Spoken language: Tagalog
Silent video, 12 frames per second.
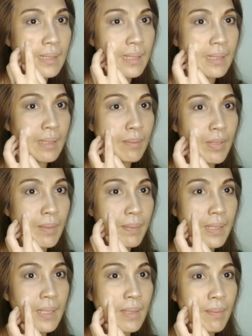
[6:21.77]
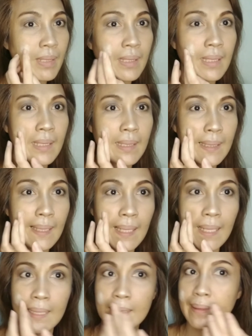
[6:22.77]
Tingnan mo yung pag-ibig na yan.
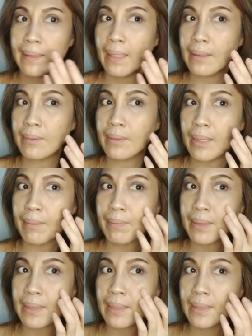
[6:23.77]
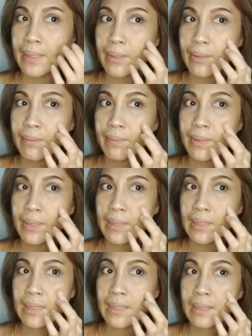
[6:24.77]
Kailangan itago yan para hindi
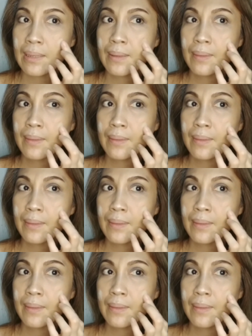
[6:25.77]
obvious.